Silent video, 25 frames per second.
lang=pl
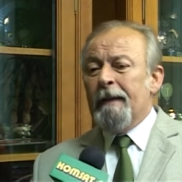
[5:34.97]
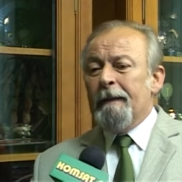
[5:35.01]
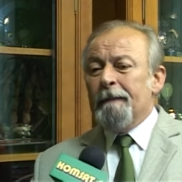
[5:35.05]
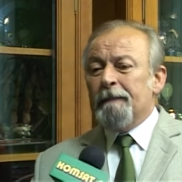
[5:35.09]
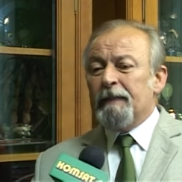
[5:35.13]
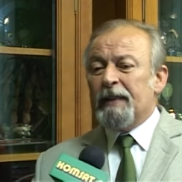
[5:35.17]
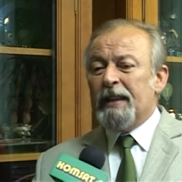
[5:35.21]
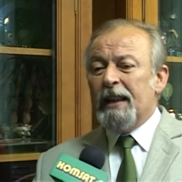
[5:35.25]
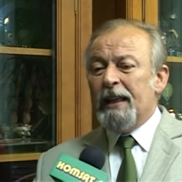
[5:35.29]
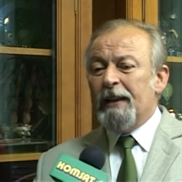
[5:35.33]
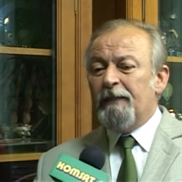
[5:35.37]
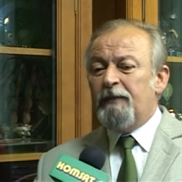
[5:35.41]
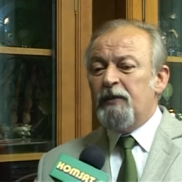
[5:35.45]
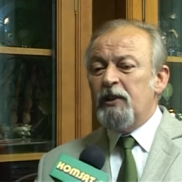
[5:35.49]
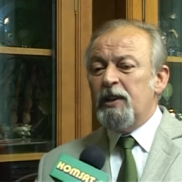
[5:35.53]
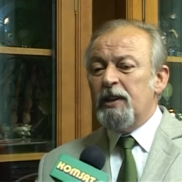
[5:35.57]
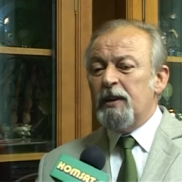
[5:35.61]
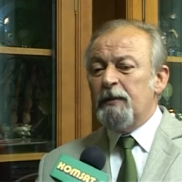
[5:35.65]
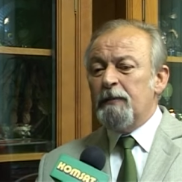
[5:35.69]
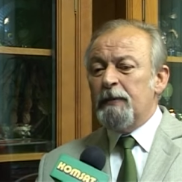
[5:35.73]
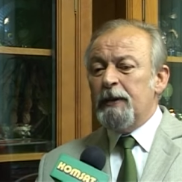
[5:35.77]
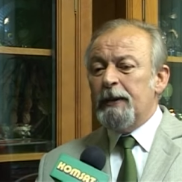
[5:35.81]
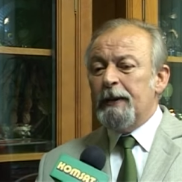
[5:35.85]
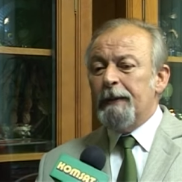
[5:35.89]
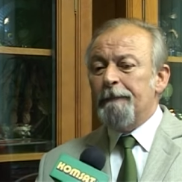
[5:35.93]
dla
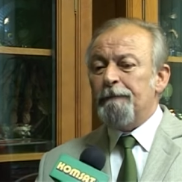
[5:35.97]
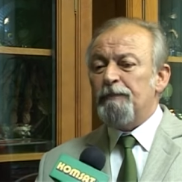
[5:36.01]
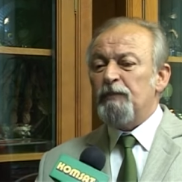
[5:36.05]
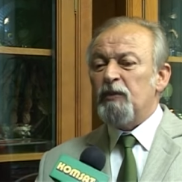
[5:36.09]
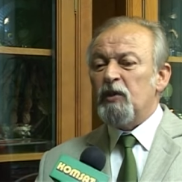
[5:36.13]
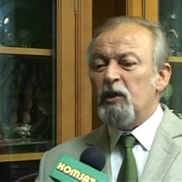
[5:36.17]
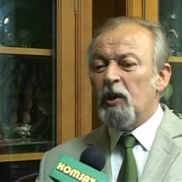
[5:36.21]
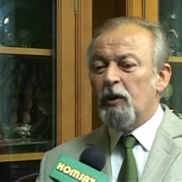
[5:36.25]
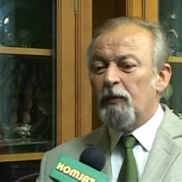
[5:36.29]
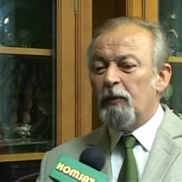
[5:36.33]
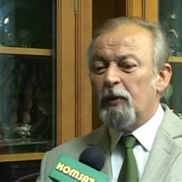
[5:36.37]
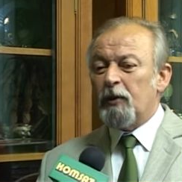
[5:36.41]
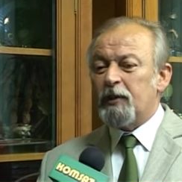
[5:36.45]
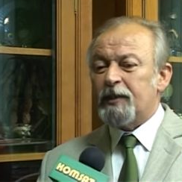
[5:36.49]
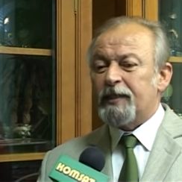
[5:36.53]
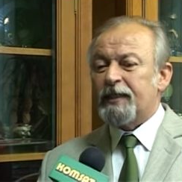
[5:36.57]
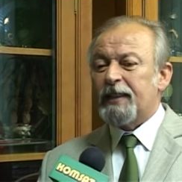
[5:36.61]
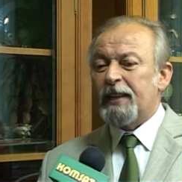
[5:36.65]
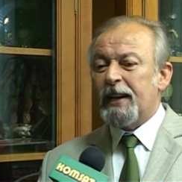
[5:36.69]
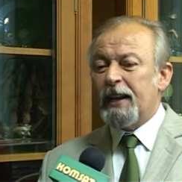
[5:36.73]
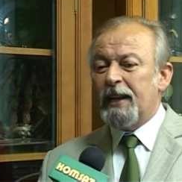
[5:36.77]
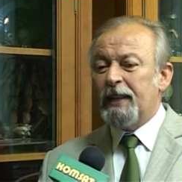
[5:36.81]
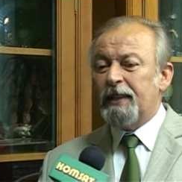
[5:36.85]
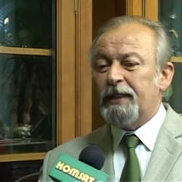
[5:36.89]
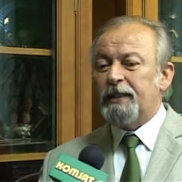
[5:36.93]
firmy
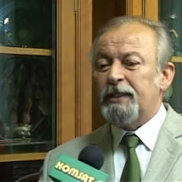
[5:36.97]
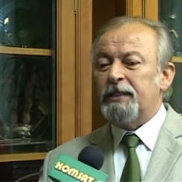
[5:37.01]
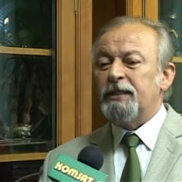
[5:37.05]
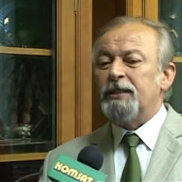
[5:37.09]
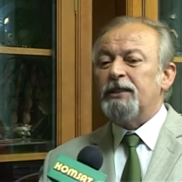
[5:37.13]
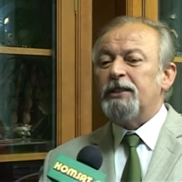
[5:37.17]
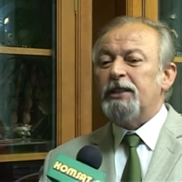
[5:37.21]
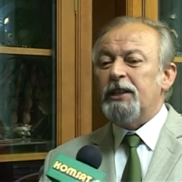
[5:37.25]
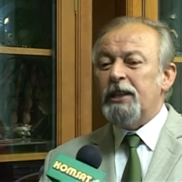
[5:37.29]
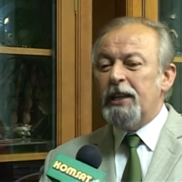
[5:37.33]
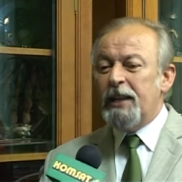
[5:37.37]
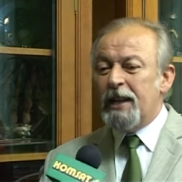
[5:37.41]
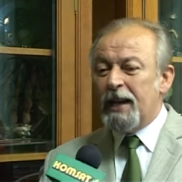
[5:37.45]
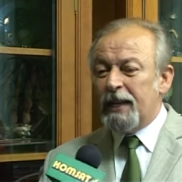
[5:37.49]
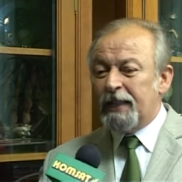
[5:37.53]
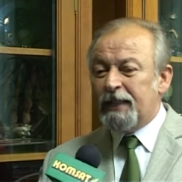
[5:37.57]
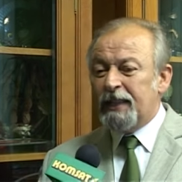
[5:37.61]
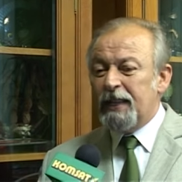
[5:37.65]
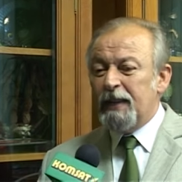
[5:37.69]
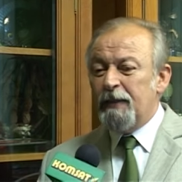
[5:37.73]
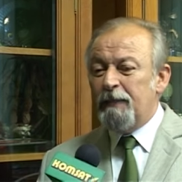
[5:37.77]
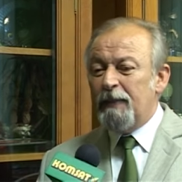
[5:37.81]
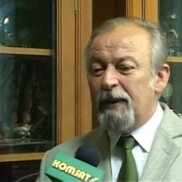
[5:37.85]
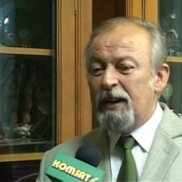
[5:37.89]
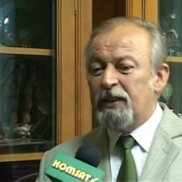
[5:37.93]
Nowostrat i na
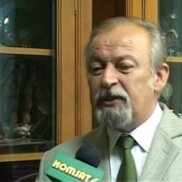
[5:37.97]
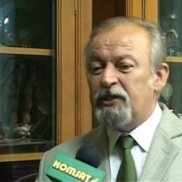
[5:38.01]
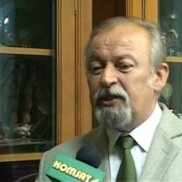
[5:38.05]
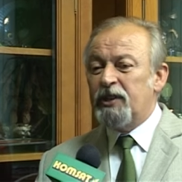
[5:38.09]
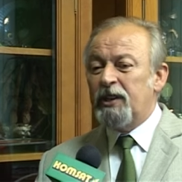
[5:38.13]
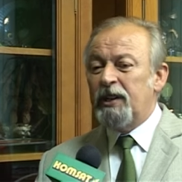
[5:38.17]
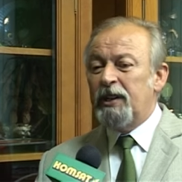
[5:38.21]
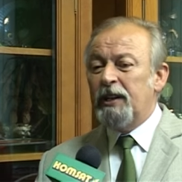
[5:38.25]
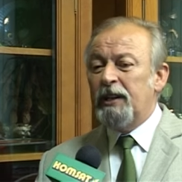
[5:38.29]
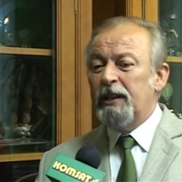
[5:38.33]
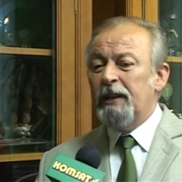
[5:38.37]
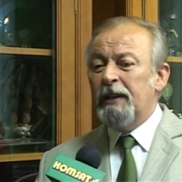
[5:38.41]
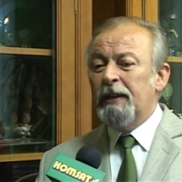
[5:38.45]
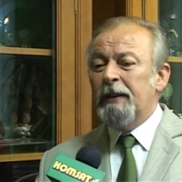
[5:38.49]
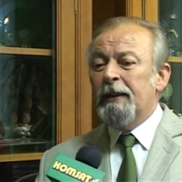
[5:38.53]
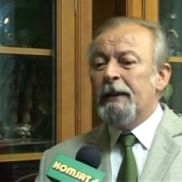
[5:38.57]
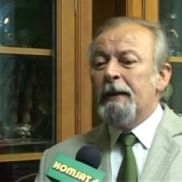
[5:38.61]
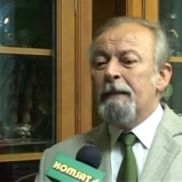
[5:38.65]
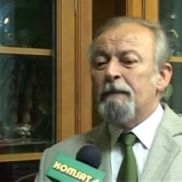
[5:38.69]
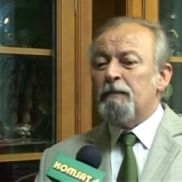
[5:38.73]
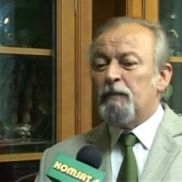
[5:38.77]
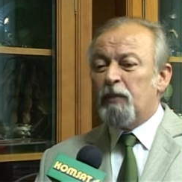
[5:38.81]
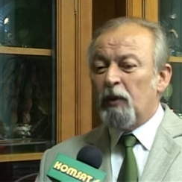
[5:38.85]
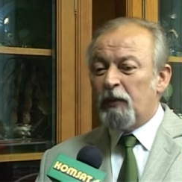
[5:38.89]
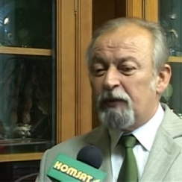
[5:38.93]
tej bazie
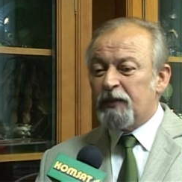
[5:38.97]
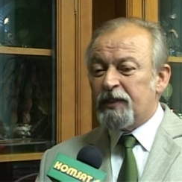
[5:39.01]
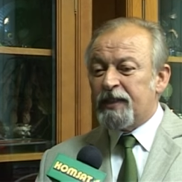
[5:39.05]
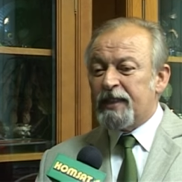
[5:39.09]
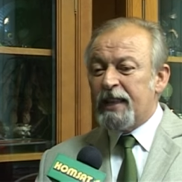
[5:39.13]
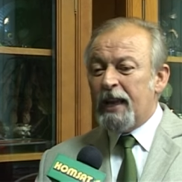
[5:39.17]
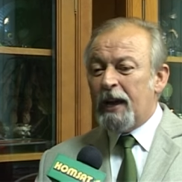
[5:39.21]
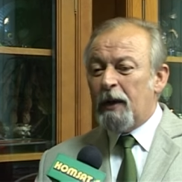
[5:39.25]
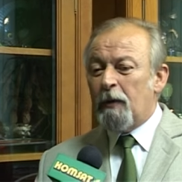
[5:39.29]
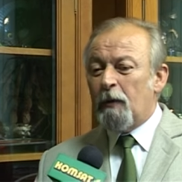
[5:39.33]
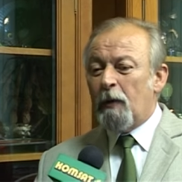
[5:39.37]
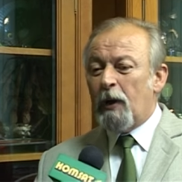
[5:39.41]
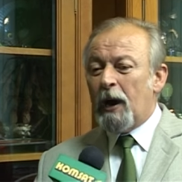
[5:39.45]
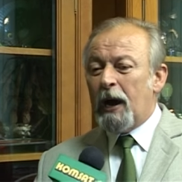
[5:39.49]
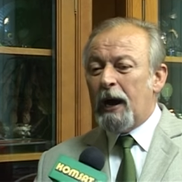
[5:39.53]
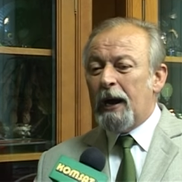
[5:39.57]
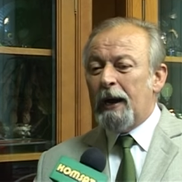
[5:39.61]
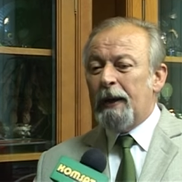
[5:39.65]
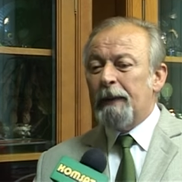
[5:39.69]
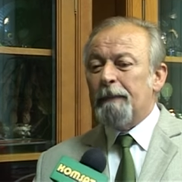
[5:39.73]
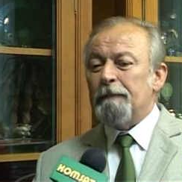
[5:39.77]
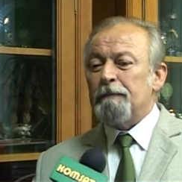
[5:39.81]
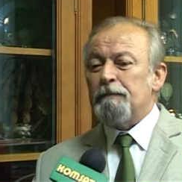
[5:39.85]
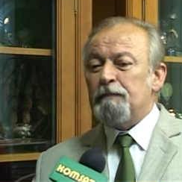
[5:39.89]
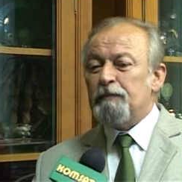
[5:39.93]

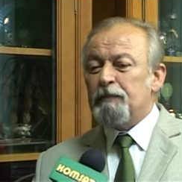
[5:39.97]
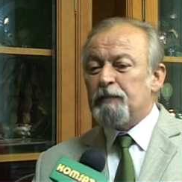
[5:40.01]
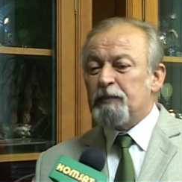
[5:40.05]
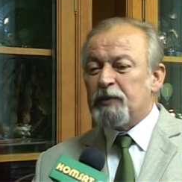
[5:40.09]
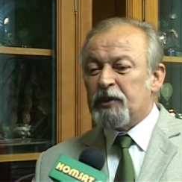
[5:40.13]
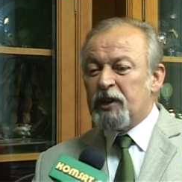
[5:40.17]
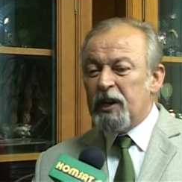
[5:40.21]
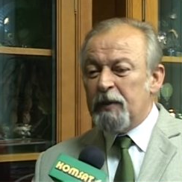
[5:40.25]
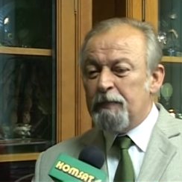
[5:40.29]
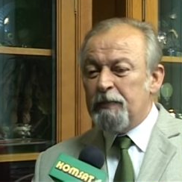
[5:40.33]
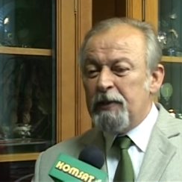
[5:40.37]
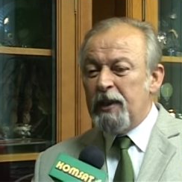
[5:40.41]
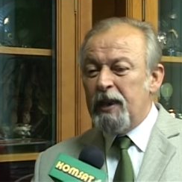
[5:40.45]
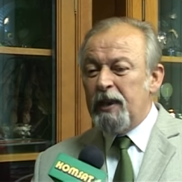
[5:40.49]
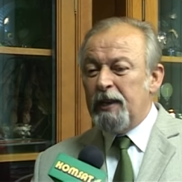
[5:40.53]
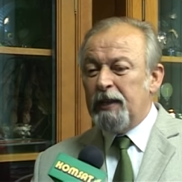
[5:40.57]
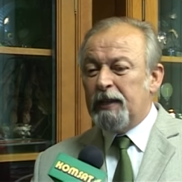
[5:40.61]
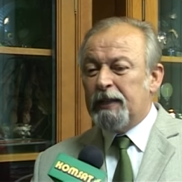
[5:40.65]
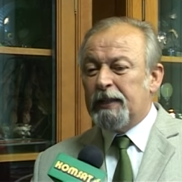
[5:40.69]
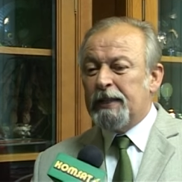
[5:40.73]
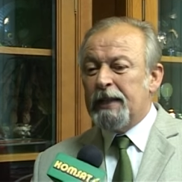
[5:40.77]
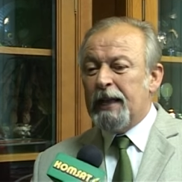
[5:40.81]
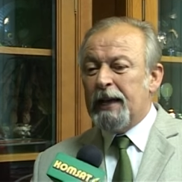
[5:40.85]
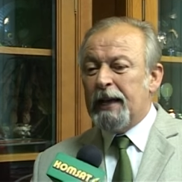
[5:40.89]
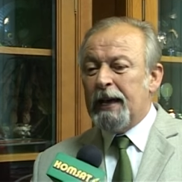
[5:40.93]
powstała
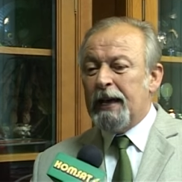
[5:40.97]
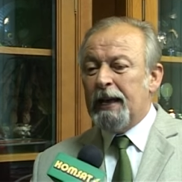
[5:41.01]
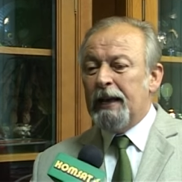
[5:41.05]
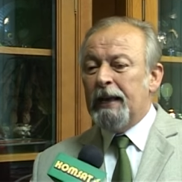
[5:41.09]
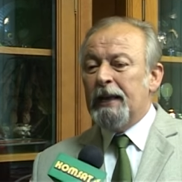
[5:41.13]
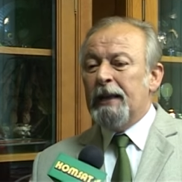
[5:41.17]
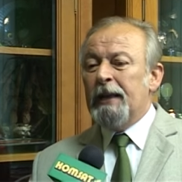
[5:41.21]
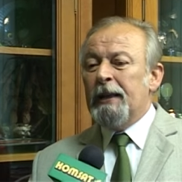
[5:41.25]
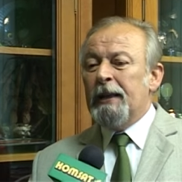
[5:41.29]
przepiękna